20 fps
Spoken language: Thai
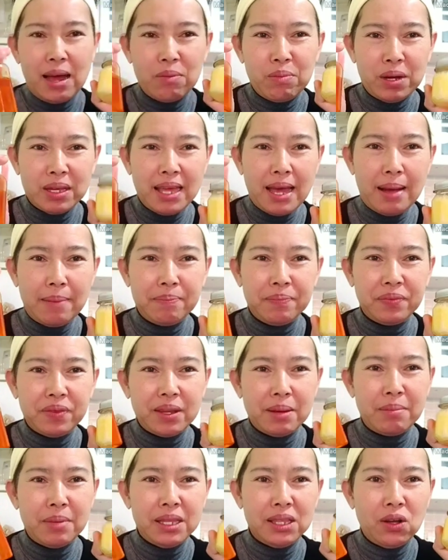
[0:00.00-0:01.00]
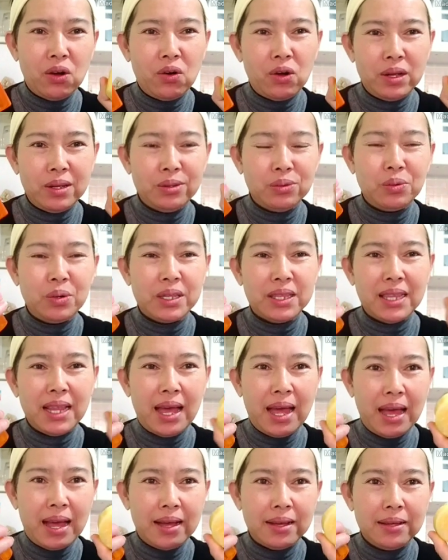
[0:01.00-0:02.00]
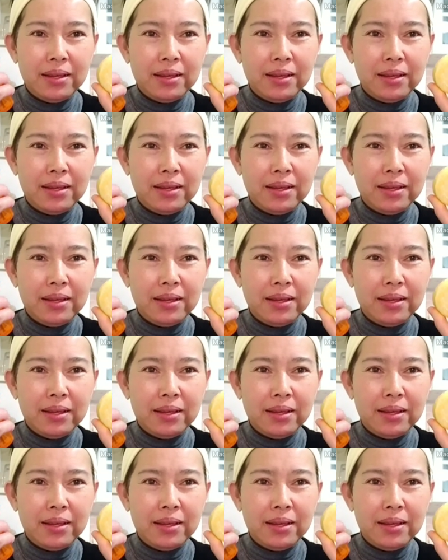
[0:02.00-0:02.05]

เอามาทำน้ำมันออยล์นวดหน้า